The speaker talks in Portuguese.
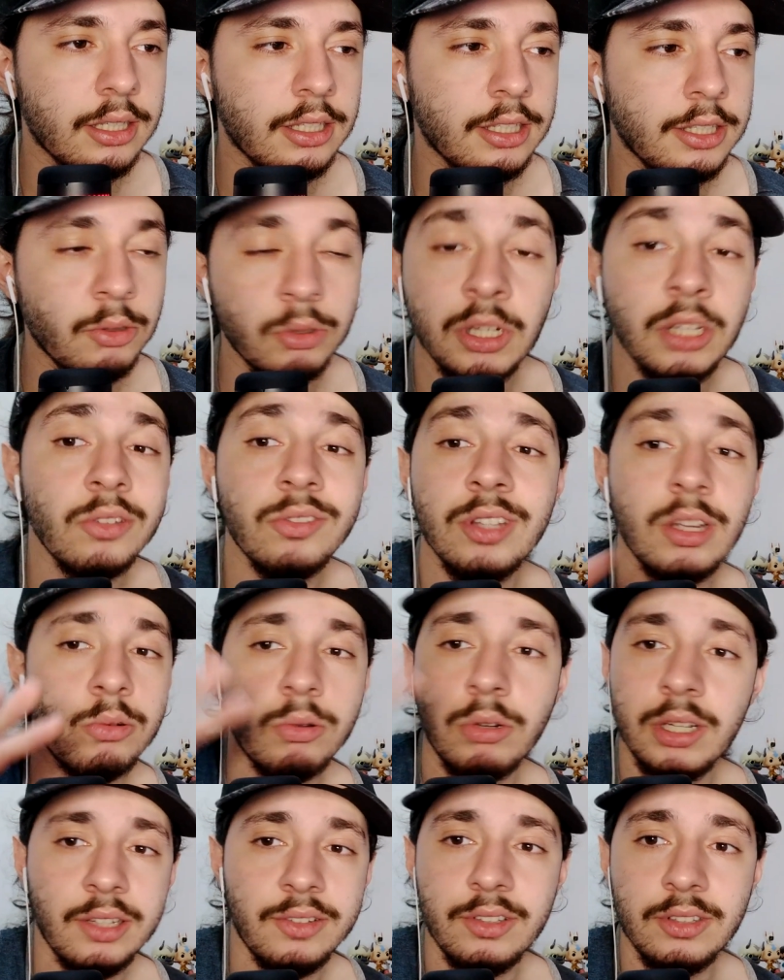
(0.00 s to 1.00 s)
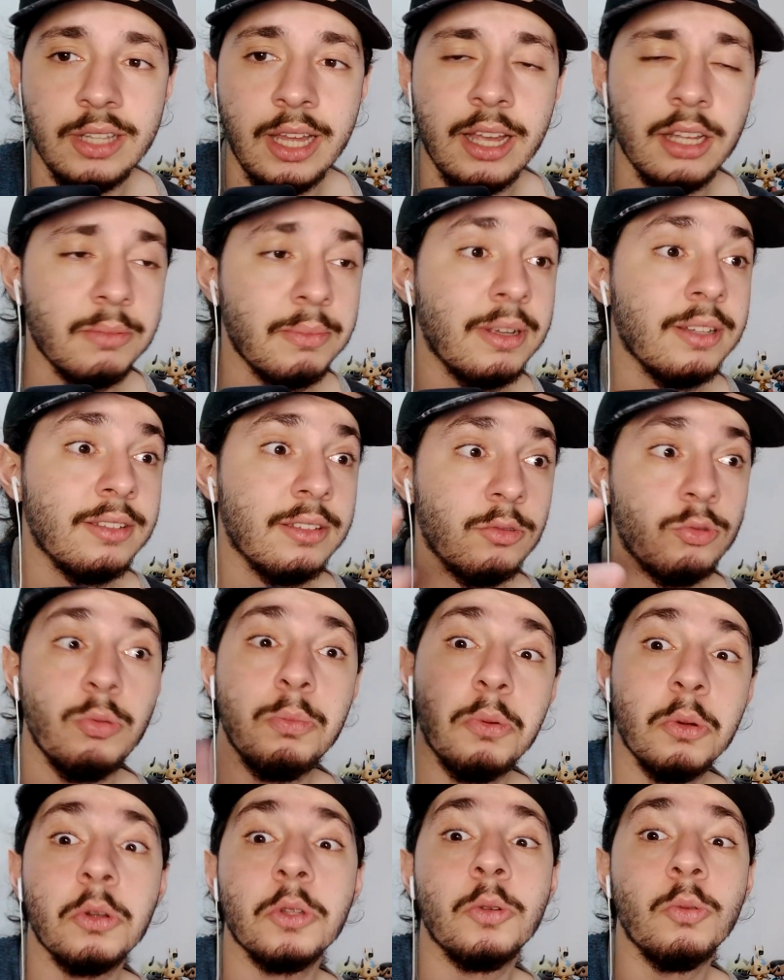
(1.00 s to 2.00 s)
e eu nem sei qual é as ideias, mas
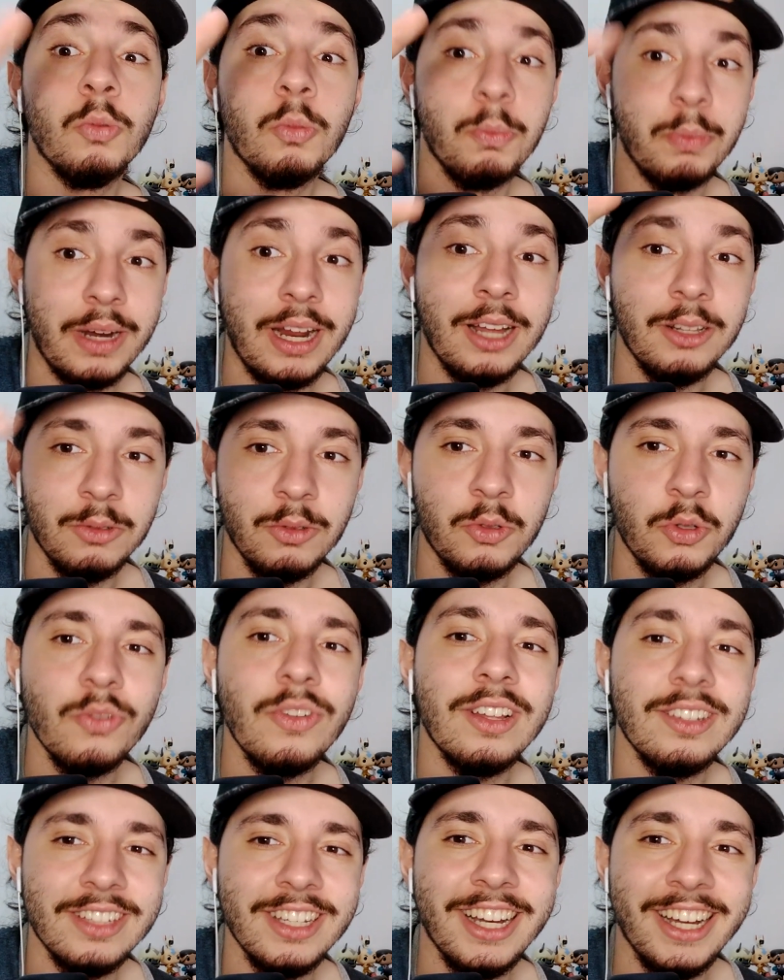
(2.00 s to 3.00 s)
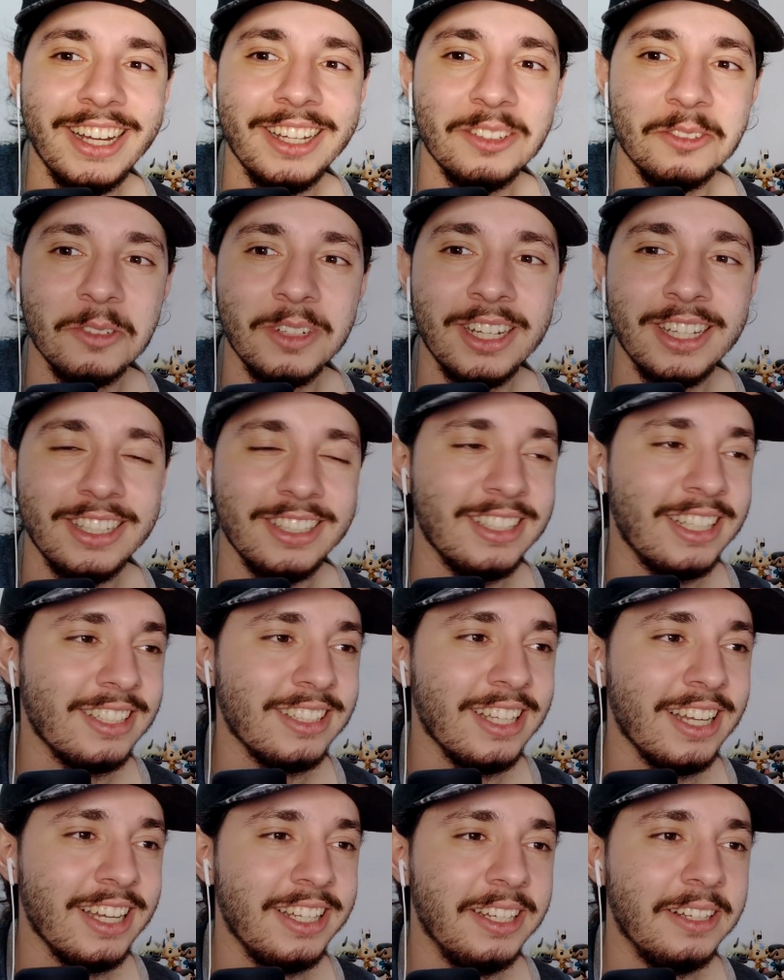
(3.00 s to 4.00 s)
supondo que o Prado estivesse errado né, na
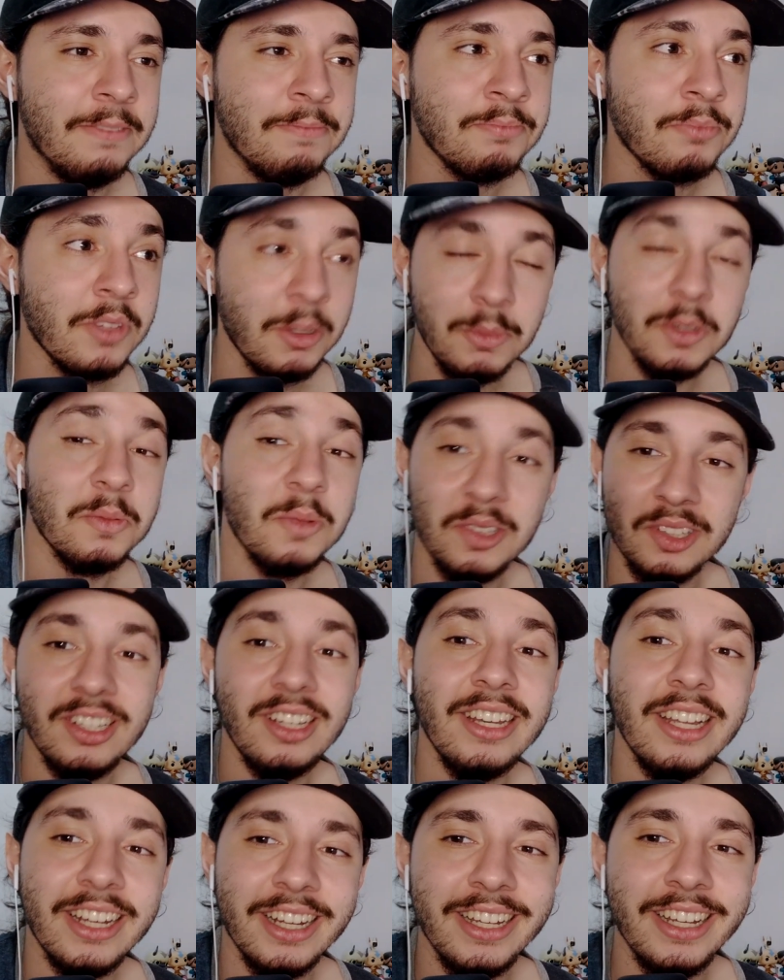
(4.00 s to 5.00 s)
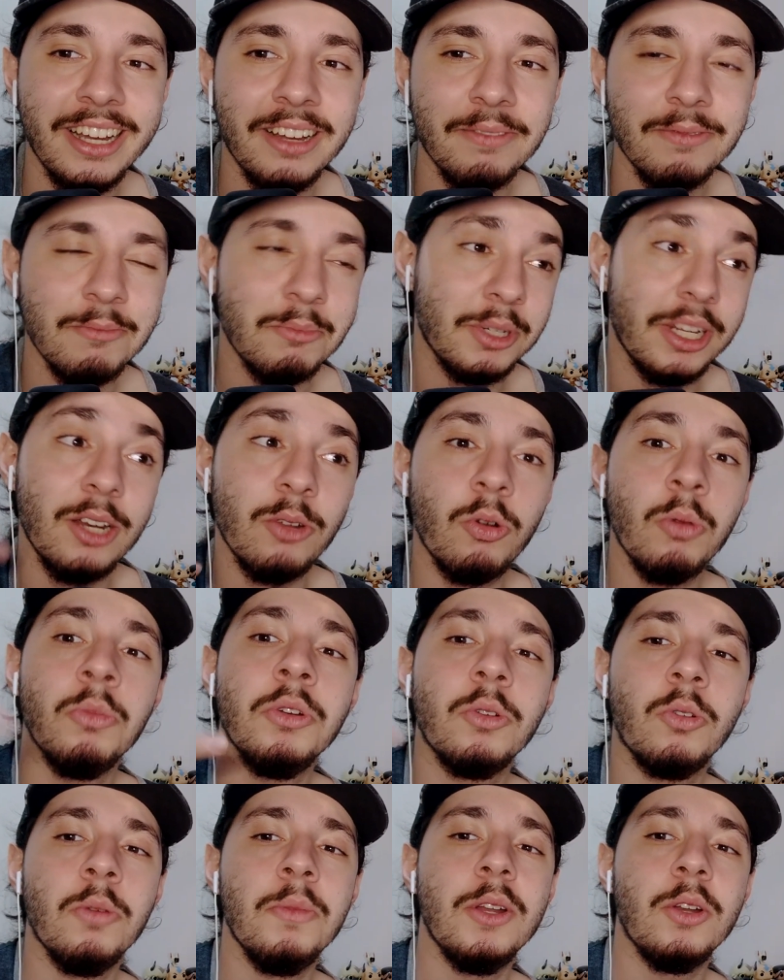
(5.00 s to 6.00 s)
ideia, mesmo assim ele ia ganhar, porque ele
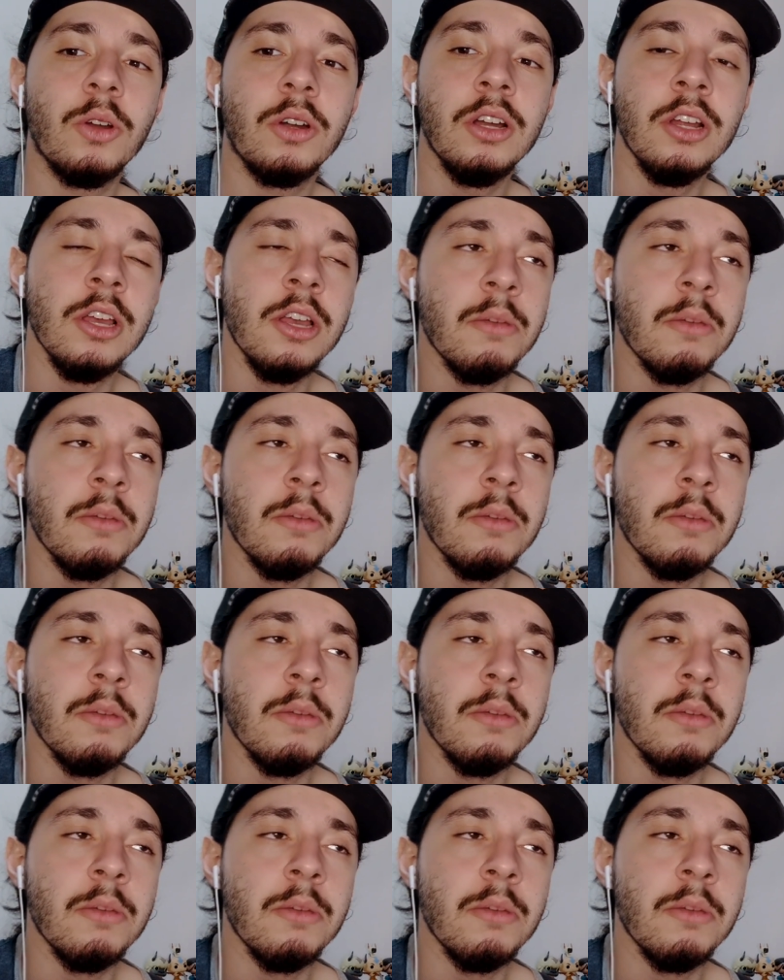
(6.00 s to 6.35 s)
comunicou melhor.